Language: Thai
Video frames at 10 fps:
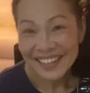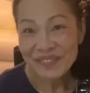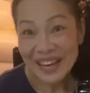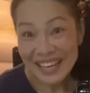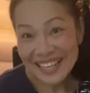
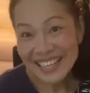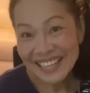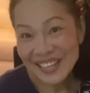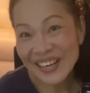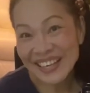วันนี้
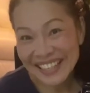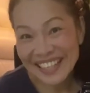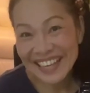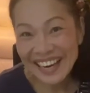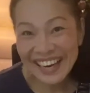ก็กิน
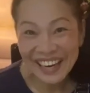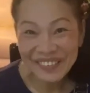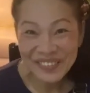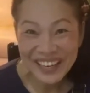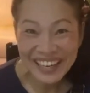อีกแล้วค่ะ
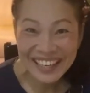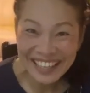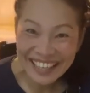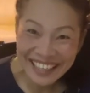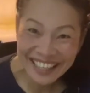เพื่อน
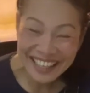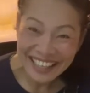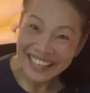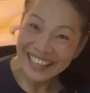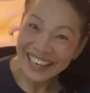
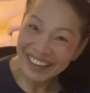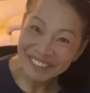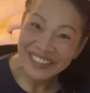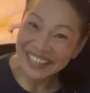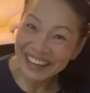
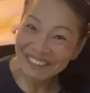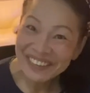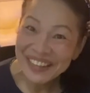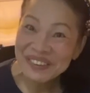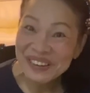ทำกินทำ
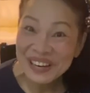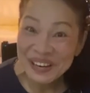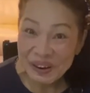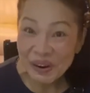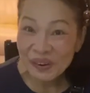กินอย่างนี้เลย
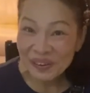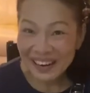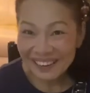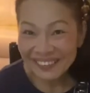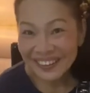เนาะคน
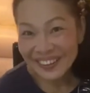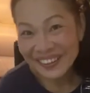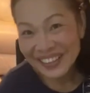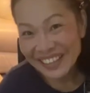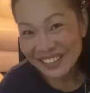เราก็ต้อง
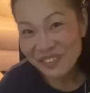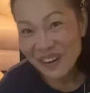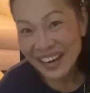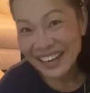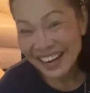กินทุก
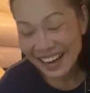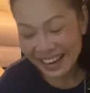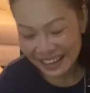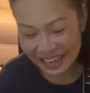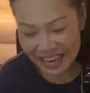วันนะคะ
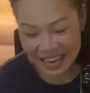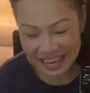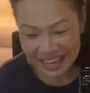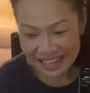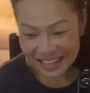นะคะ
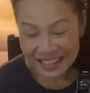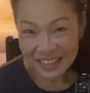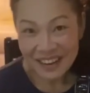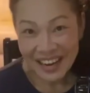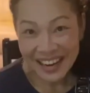แต่
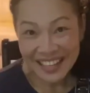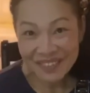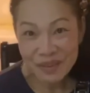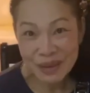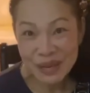ว่าใครจะ
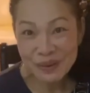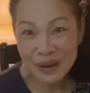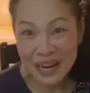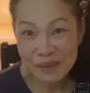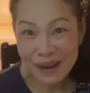มีเมนูอะ
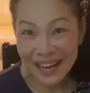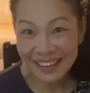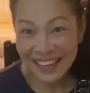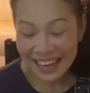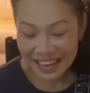ไรบ้าง
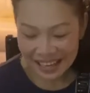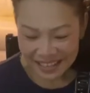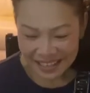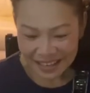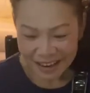นะคะ
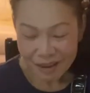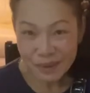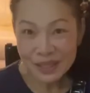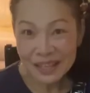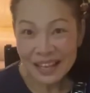ก็มา
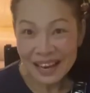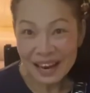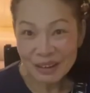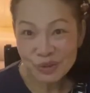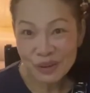
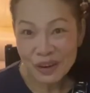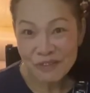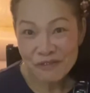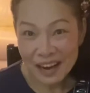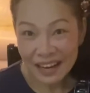เล่าสู่กัน
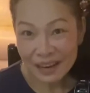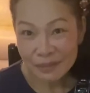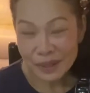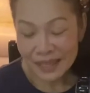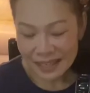ฟังค่ะ
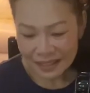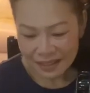เพื่อน